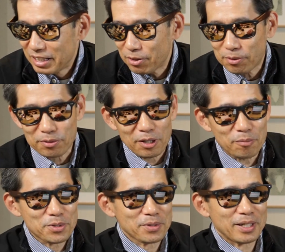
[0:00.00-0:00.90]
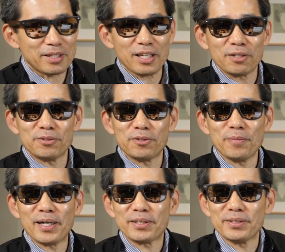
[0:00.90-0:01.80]
ということで面白かったら
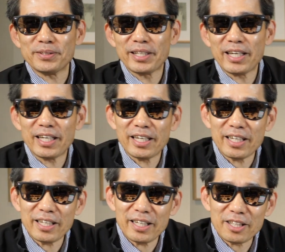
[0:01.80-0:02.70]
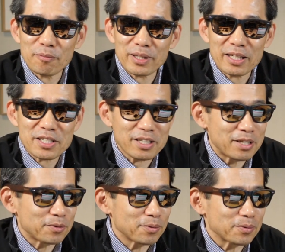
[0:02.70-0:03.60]
グッドマーク、まだ
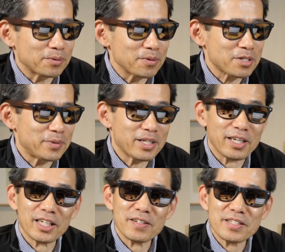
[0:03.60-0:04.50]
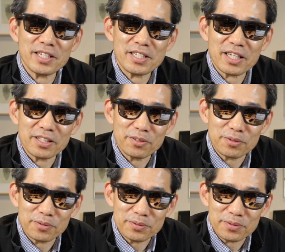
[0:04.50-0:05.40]
チャンネル登録を済みのない方はぜひチャンネル
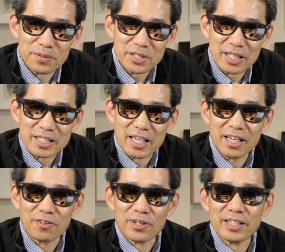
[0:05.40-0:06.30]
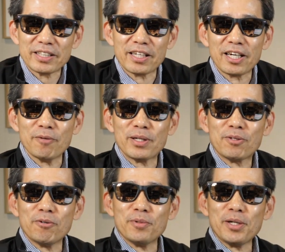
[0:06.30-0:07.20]
登録をしてですねご覧いただければ
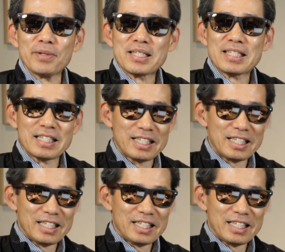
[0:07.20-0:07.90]
と思います。